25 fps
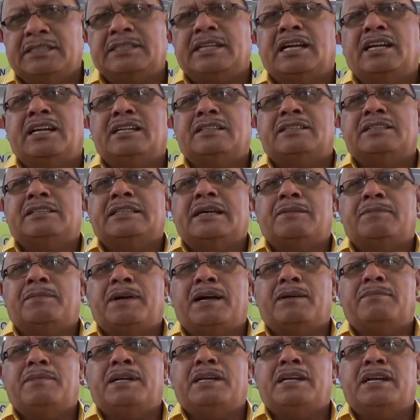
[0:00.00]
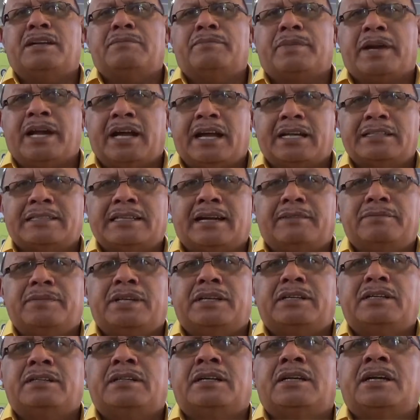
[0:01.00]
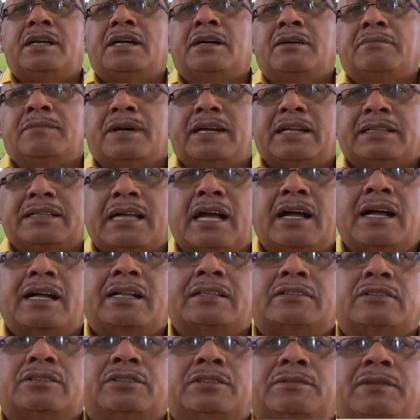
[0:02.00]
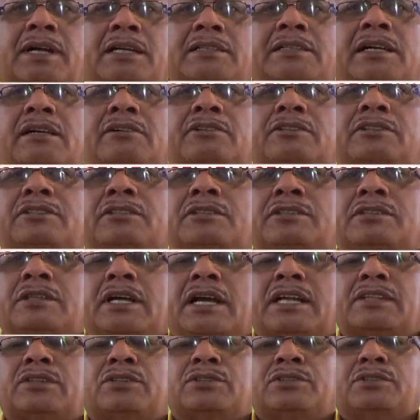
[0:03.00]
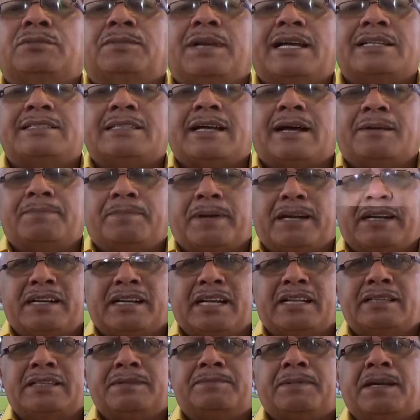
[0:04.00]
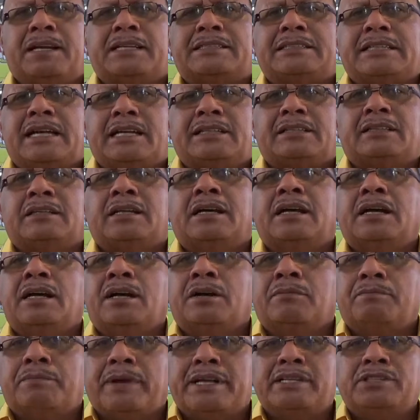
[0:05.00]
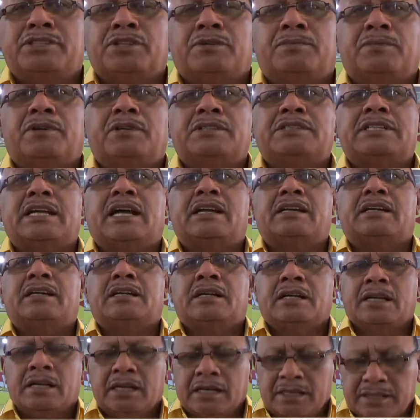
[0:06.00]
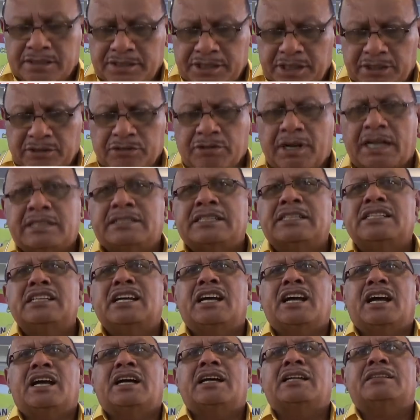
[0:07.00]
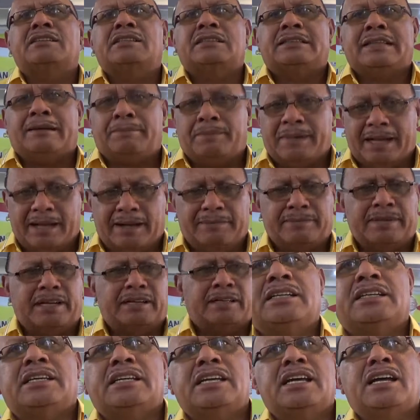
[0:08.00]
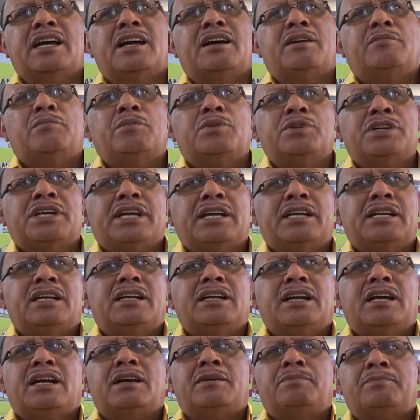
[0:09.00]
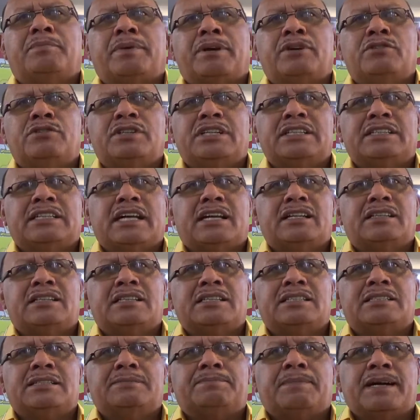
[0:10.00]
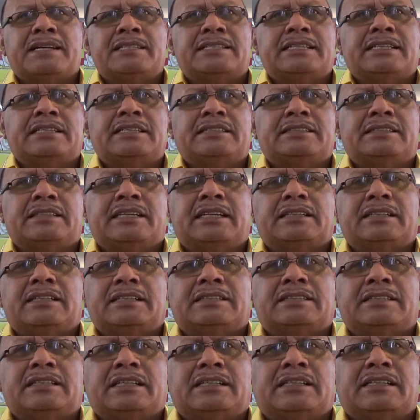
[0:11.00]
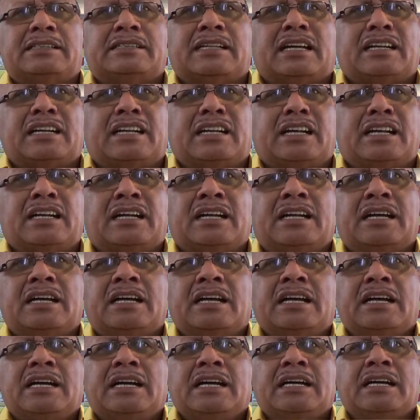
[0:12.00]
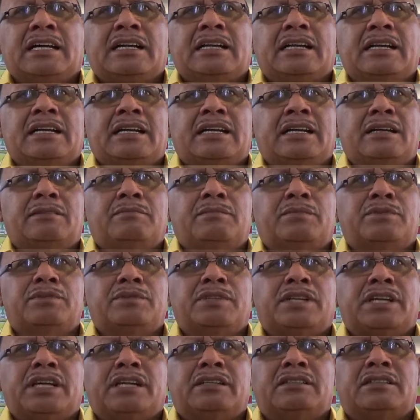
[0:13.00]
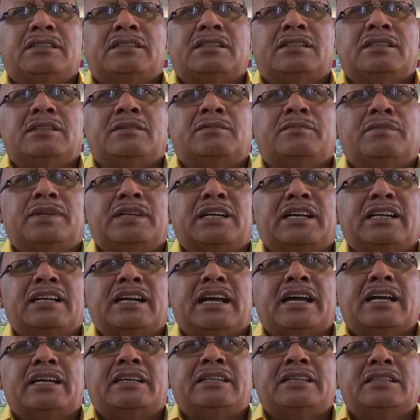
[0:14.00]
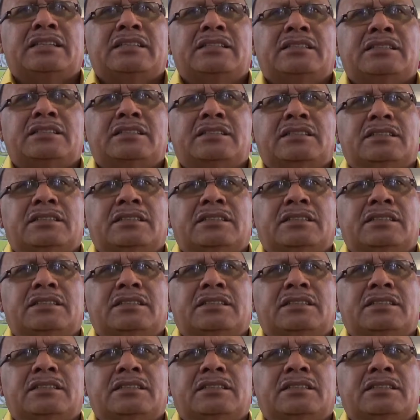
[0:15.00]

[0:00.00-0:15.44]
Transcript: sana tetap aman dan mereka jamin pada tanggal 17 Agustus eh 17 April nanti pada saat pencoblosan situasinya akan tetap aman. Yang mungkin eh, perlu kita antisipasi distrik-distrik di sana adalah mungkin mengenai